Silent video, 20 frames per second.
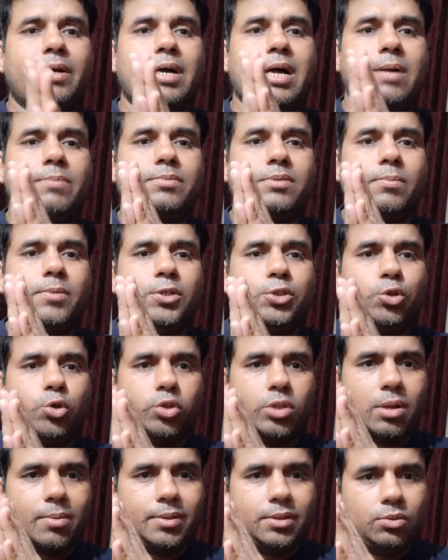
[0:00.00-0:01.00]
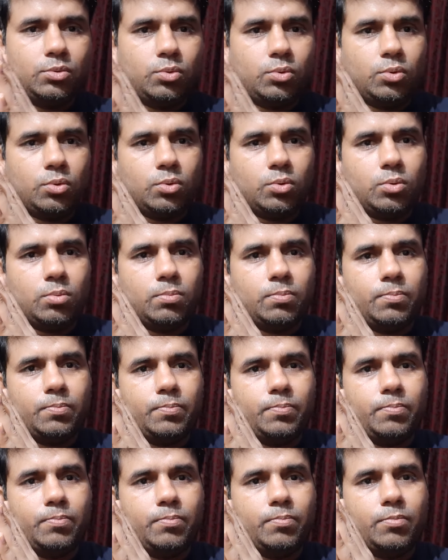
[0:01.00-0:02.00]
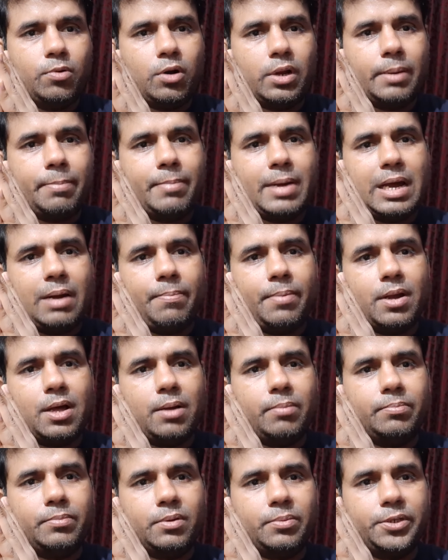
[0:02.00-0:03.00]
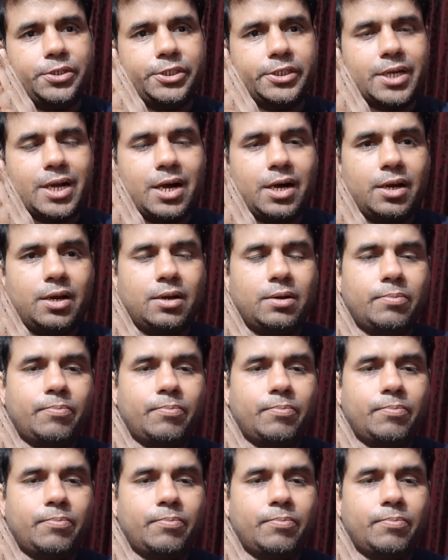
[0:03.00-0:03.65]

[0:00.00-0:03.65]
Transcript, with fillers: आप सभी श्रोता बंधुओं को बारम्बार प्रणाम नमस्कार